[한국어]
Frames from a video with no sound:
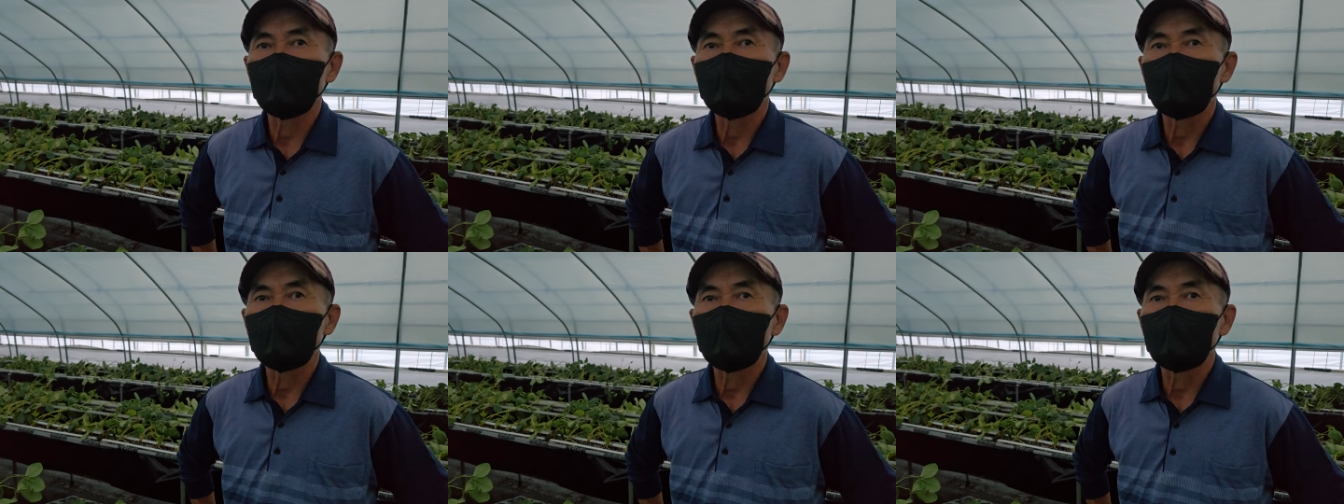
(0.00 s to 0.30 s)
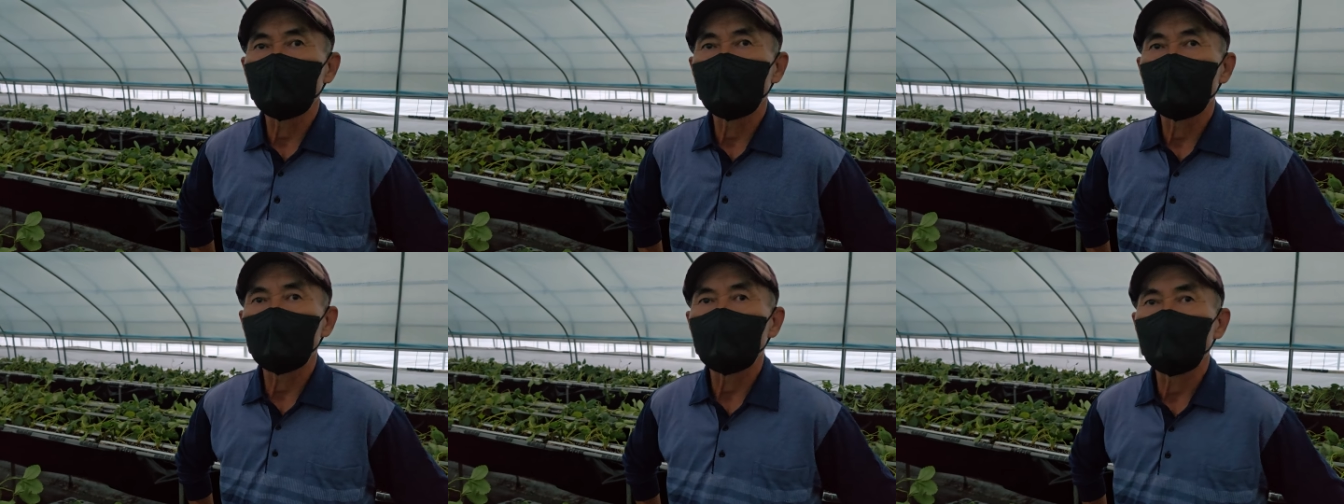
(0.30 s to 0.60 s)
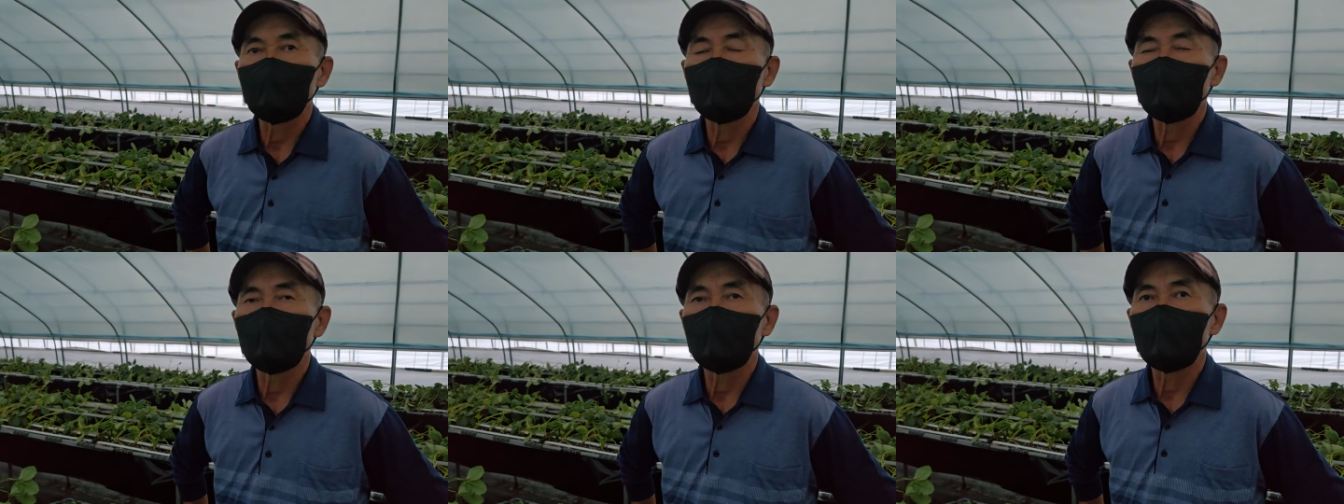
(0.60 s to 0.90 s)
어,
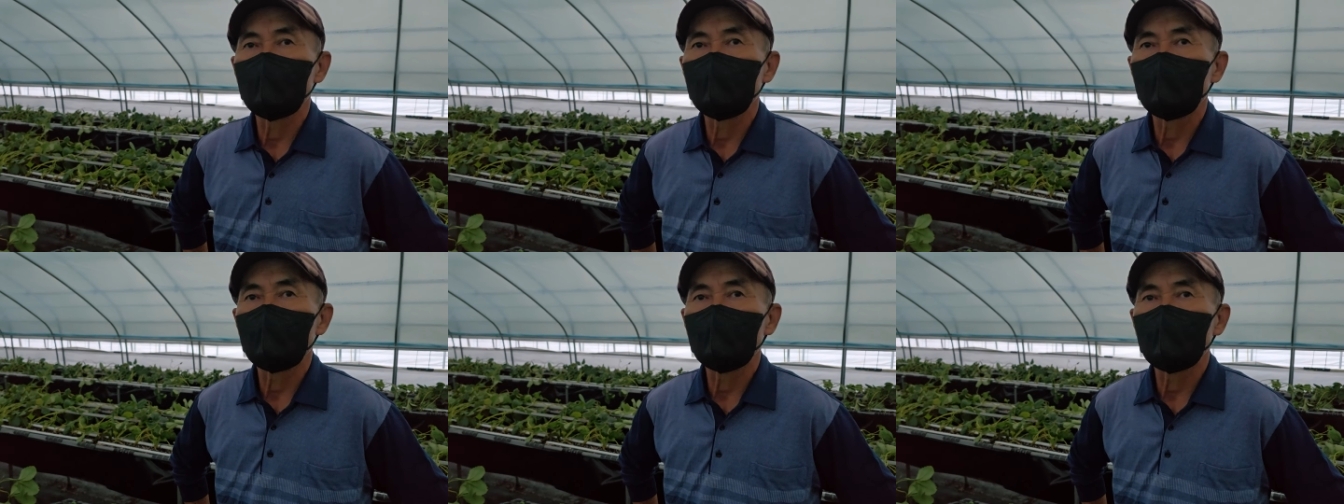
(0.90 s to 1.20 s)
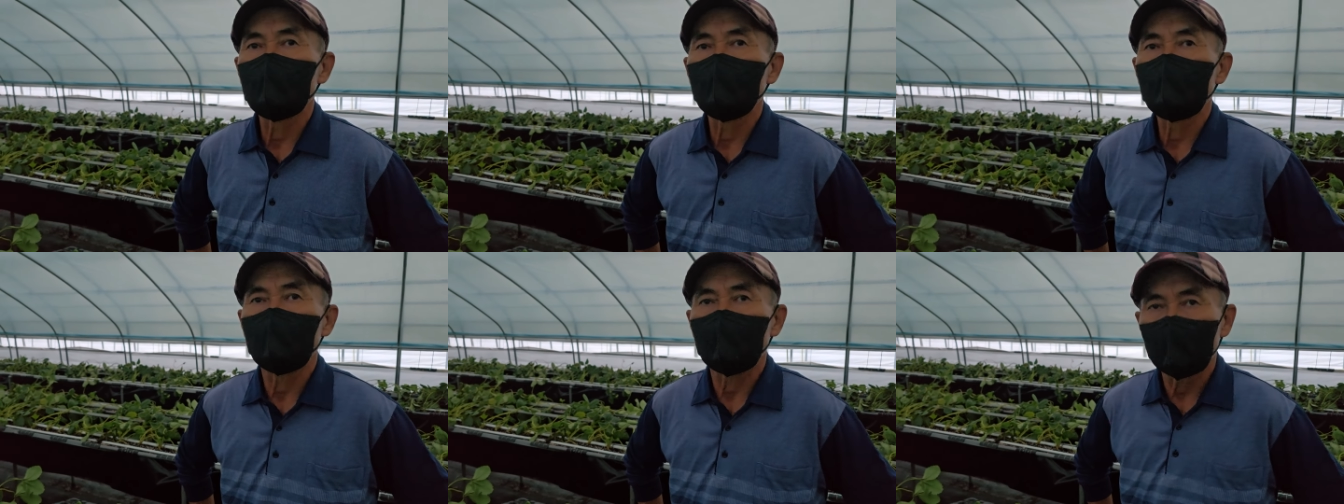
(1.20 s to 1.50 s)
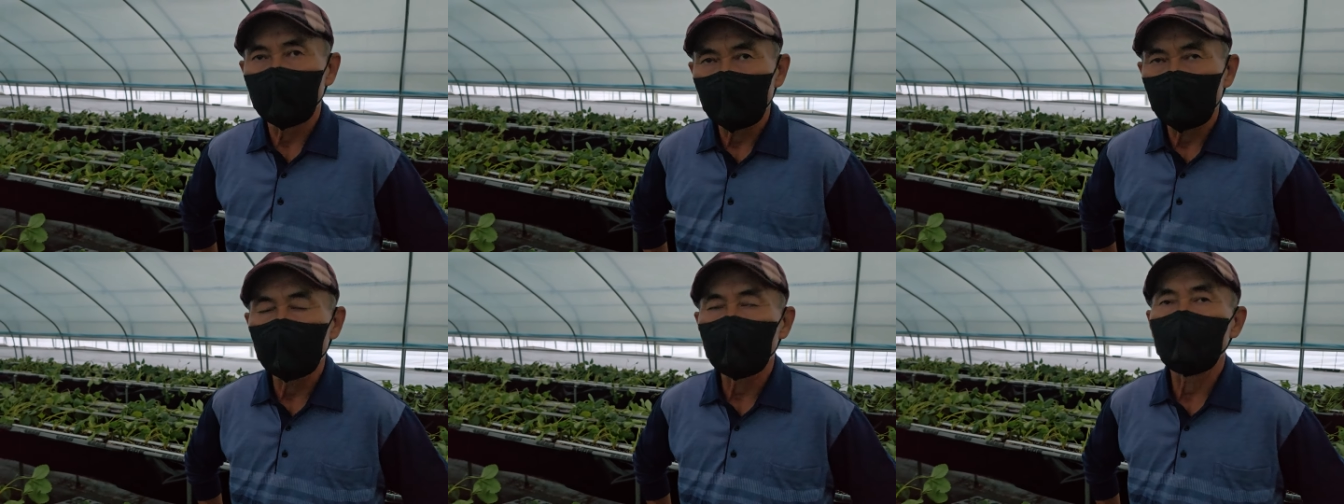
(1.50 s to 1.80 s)
1.3을 먹거든요.
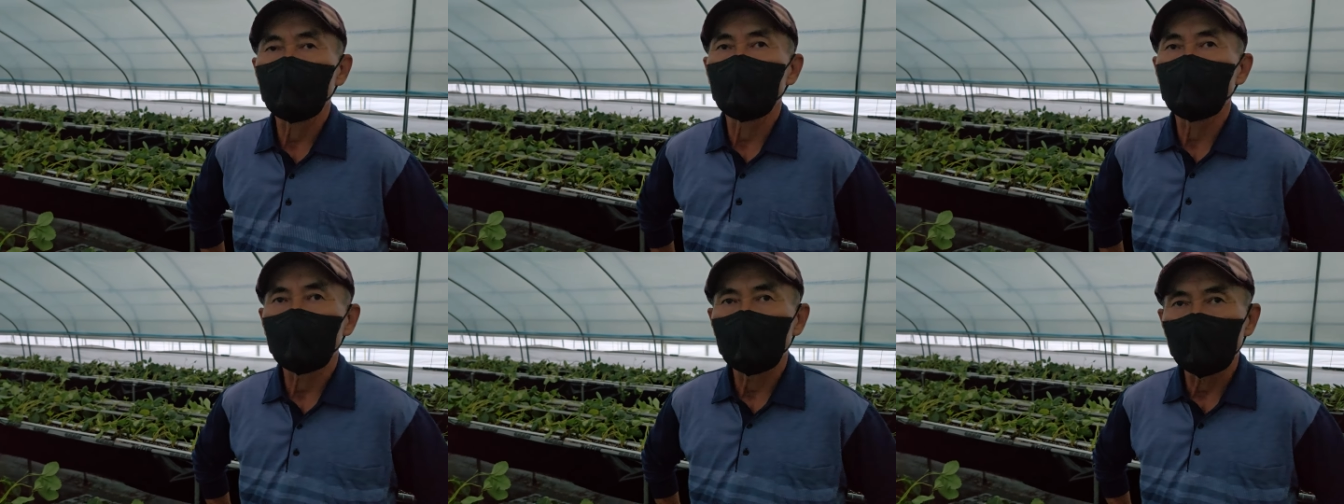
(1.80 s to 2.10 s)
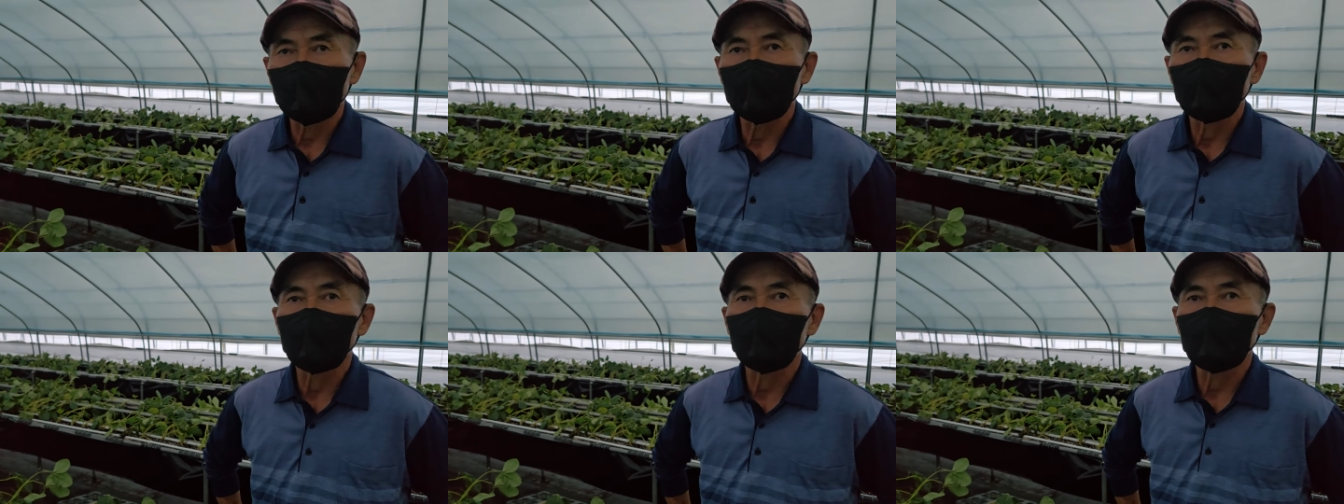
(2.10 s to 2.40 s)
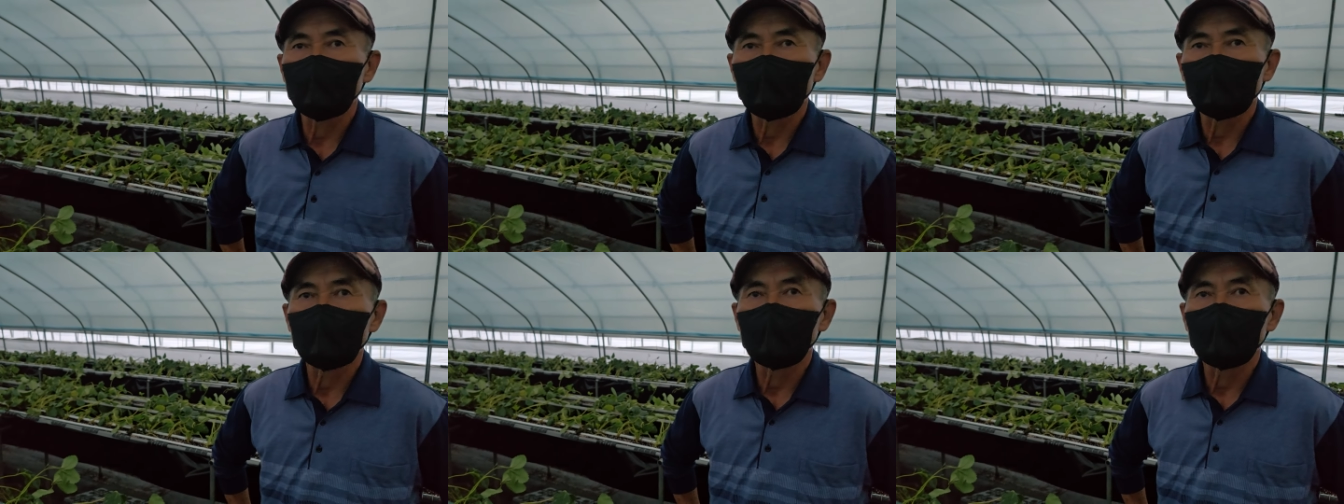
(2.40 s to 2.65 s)
그러면